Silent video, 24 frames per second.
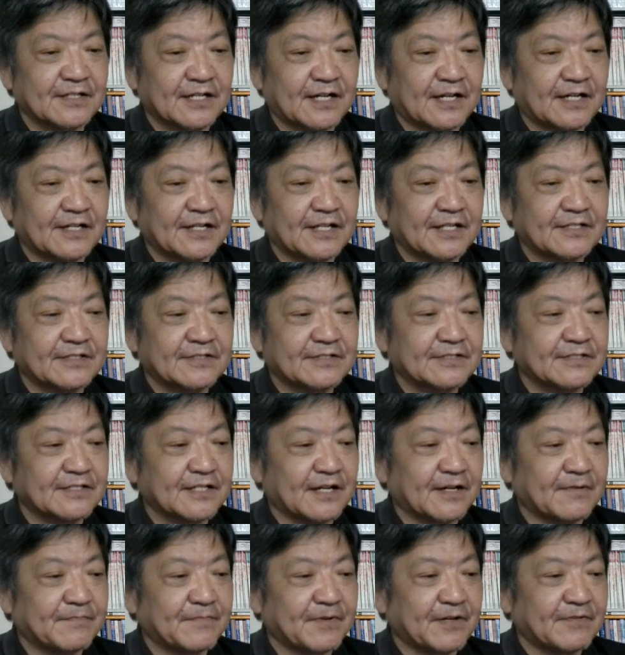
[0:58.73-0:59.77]
苛烈
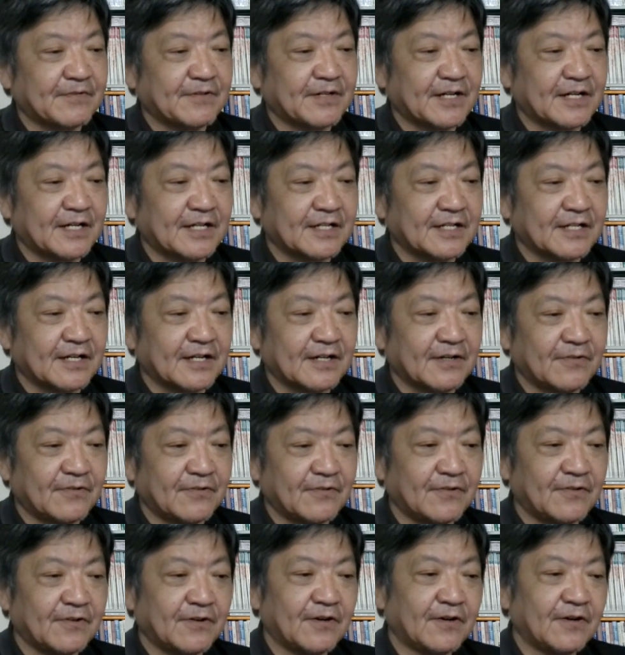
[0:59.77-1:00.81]
なパワハラ
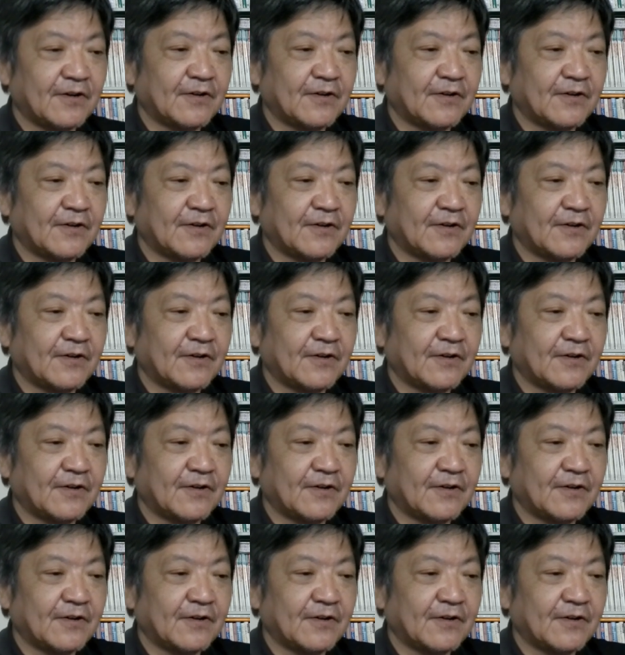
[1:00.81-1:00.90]
を